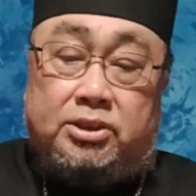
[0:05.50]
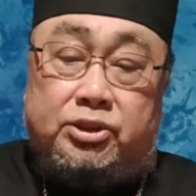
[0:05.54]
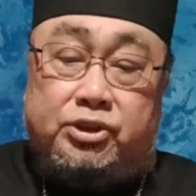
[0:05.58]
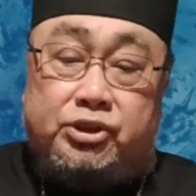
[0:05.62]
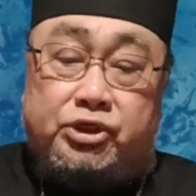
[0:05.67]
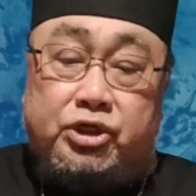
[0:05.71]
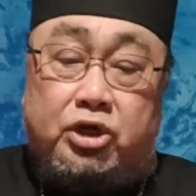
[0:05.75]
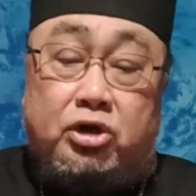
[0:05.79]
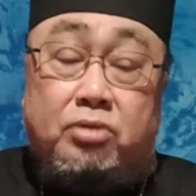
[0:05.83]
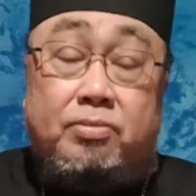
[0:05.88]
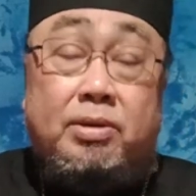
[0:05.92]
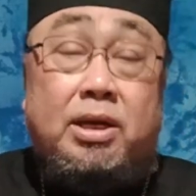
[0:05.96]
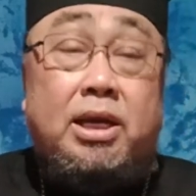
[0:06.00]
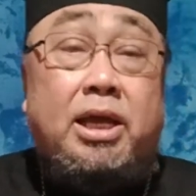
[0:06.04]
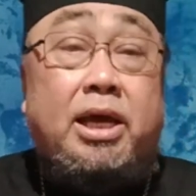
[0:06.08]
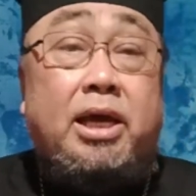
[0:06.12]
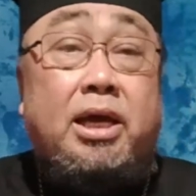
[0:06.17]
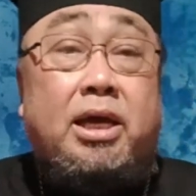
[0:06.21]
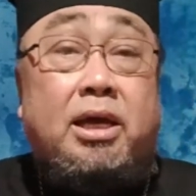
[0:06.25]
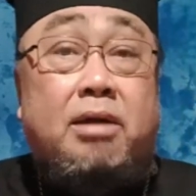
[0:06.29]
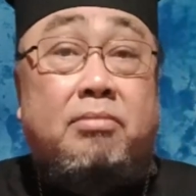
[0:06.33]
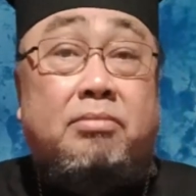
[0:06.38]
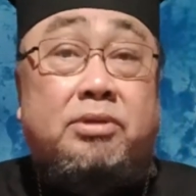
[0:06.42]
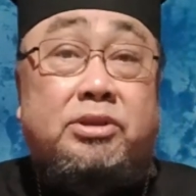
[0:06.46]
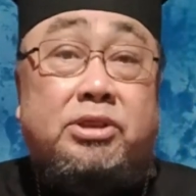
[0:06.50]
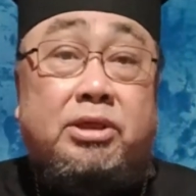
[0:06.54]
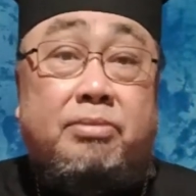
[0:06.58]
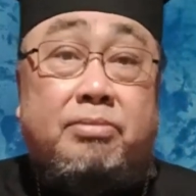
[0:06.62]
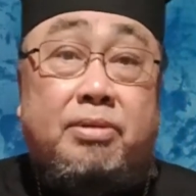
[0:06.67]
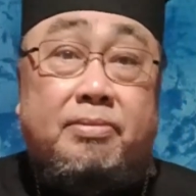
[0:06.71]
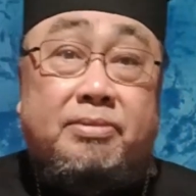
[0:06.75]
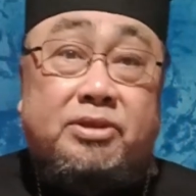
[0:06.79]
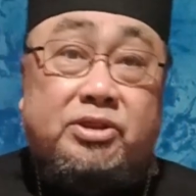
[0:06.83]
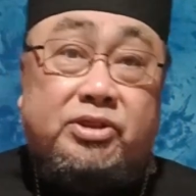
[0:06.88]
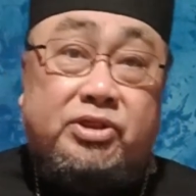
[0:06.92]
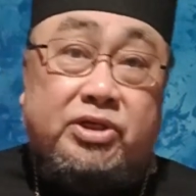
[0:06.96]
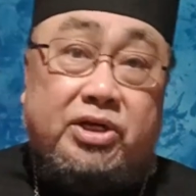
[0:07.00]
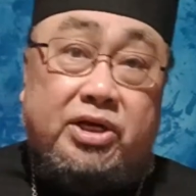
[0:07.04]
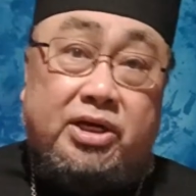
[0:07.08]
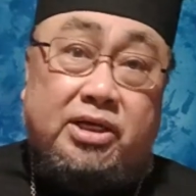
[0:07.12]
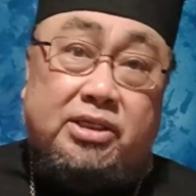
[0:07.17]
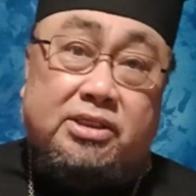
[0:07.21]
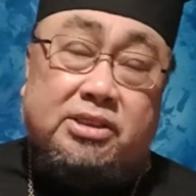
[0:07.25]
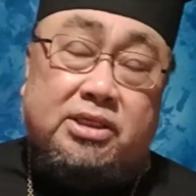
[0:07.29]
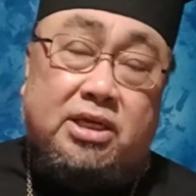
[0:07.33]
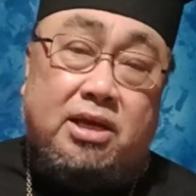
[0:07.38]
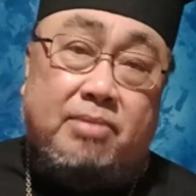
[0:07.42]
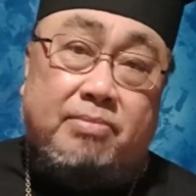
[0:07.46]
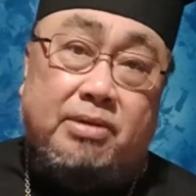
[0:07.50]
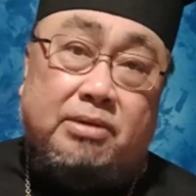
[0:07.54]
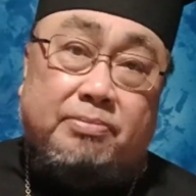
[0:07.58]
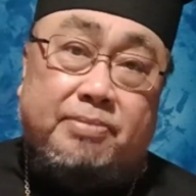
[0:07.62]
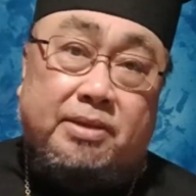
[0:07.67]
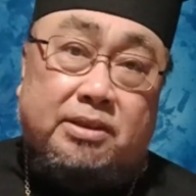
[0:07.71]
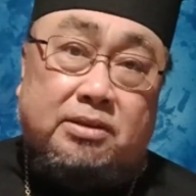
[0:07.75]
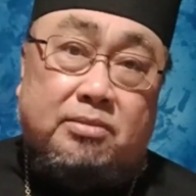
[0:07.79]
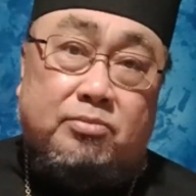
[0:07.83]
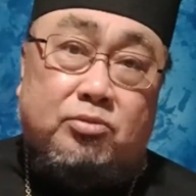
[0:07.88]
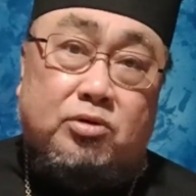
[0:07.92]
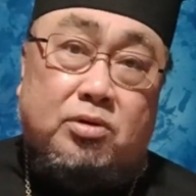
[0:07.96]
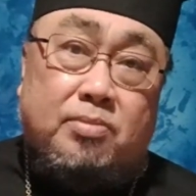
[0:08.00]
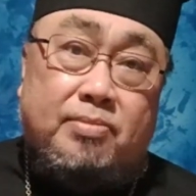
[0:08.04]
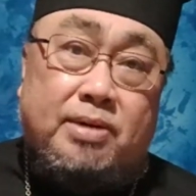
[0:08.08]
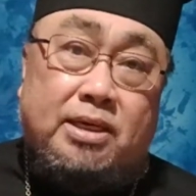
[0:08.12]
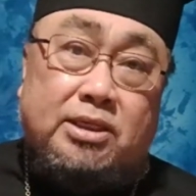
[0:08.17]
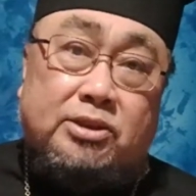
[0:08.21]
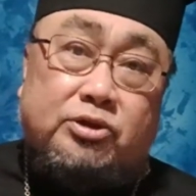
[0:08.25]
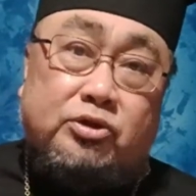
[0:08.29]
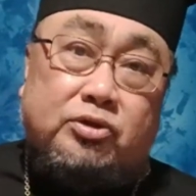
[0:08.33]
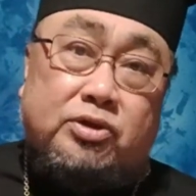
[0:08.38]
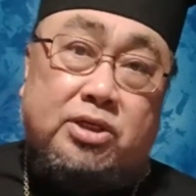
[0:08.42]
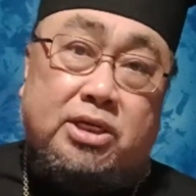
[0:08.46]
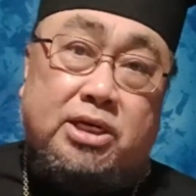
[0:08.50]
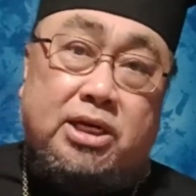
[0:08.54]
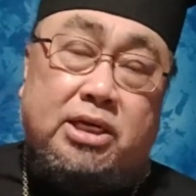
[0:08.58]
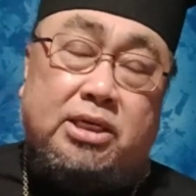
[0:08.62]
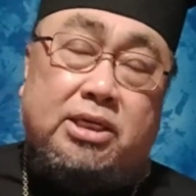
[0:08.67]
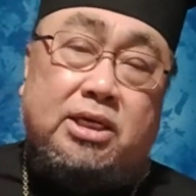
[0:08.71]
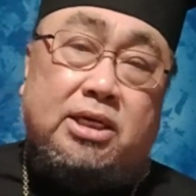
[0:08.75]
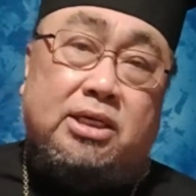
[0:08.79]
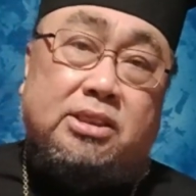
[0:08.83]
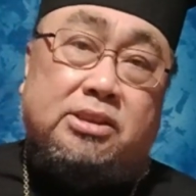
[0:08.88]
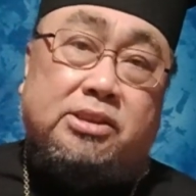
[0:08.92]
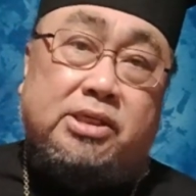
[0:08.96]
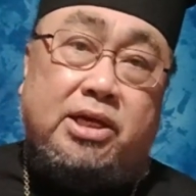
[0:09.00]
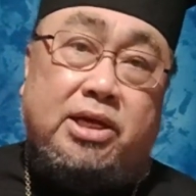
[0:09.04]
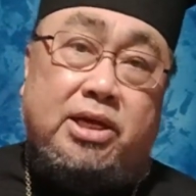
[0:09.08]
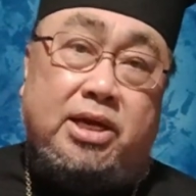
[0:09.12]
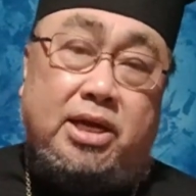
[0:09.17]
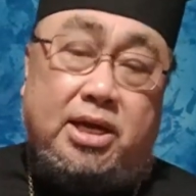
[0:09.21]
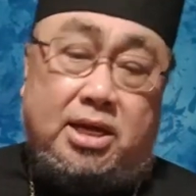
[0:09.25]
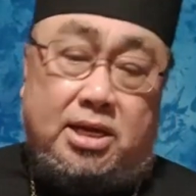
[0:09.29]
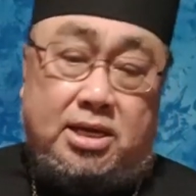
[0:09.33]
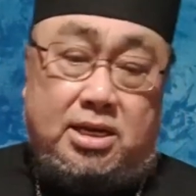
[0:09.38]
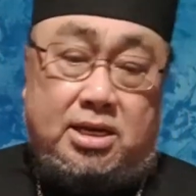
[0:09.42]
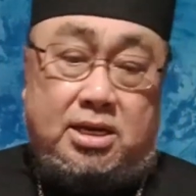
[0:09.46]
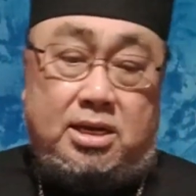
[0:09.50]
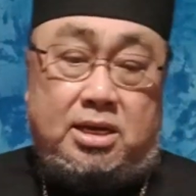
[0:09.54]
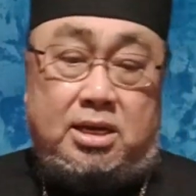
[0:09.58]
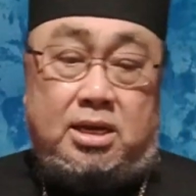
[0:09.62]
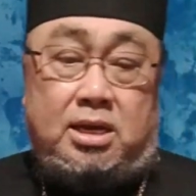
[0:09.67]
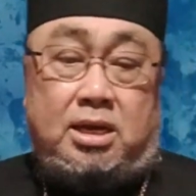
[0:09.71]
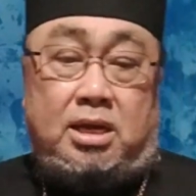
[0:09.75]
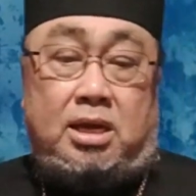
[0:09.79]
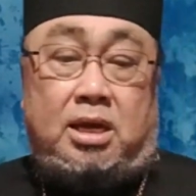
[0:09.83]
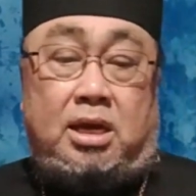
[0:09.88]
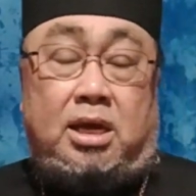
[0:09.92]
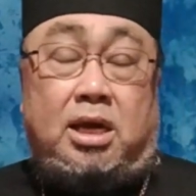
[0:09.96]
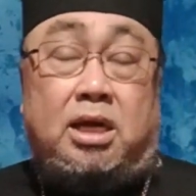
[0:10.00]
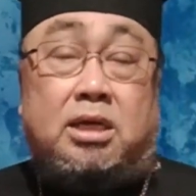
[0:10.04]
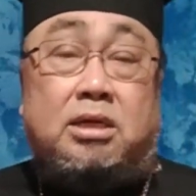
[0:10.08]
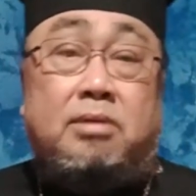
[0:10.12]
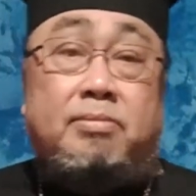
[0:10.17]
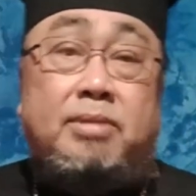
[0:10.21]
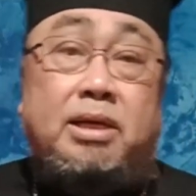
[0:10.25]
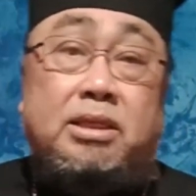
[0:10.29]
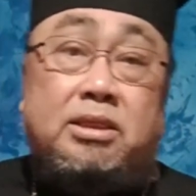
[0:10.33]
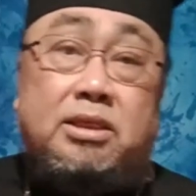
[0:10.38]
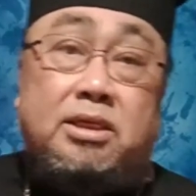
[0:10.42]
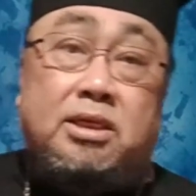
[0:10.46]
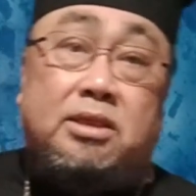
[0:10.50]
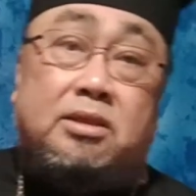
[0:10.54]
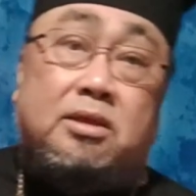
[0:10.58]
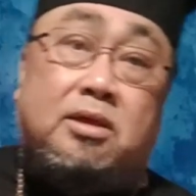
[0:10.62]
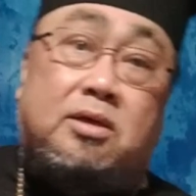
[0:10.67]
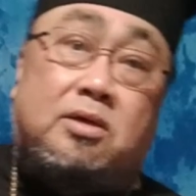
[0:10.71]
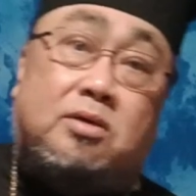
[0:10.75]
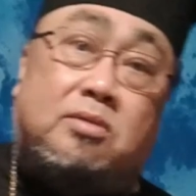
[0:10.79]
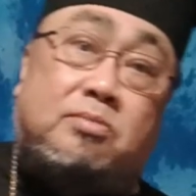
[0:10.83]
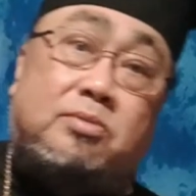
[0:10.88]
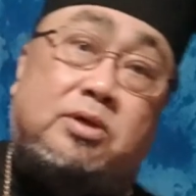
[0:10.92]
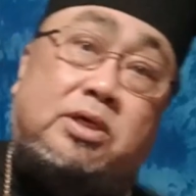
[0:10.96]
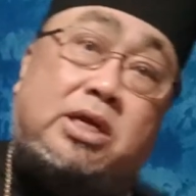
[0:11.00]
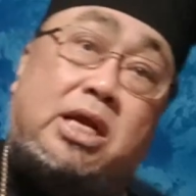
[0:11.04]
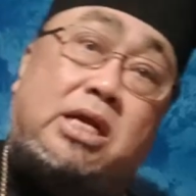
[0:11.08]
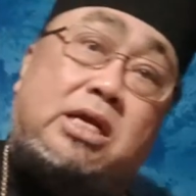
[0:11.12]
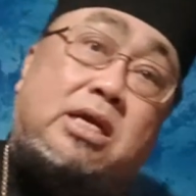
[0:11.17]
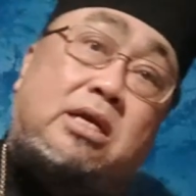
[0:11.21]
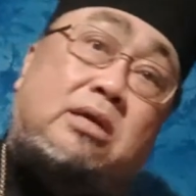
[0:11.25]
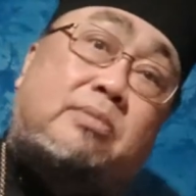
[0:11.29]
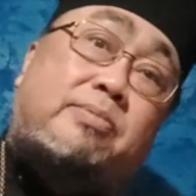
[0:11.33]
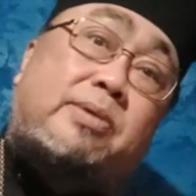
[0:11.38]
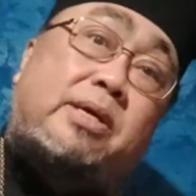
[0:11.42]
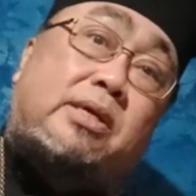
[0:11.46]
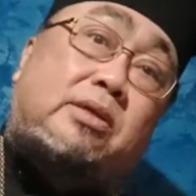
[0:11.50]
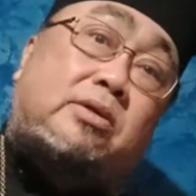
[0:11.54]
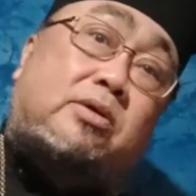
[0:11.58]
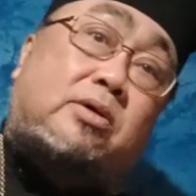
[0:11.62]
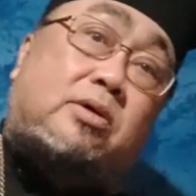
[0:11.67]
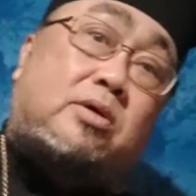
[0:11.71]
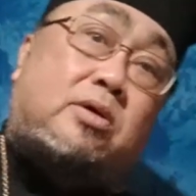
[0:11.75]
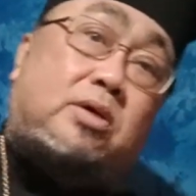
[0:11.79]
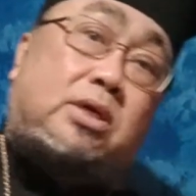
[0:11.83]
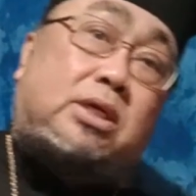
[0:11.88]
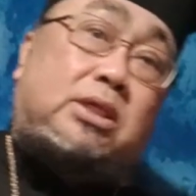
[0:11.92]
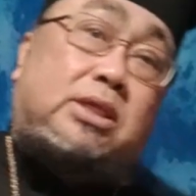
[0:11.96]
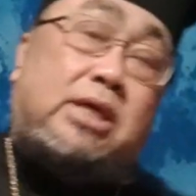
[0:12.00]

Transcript: Shalom Aleichem, bersama Mesia. Selamat bertemu kembali saudara dengan saya, Arhimandrit Romo Daniel Piantoro.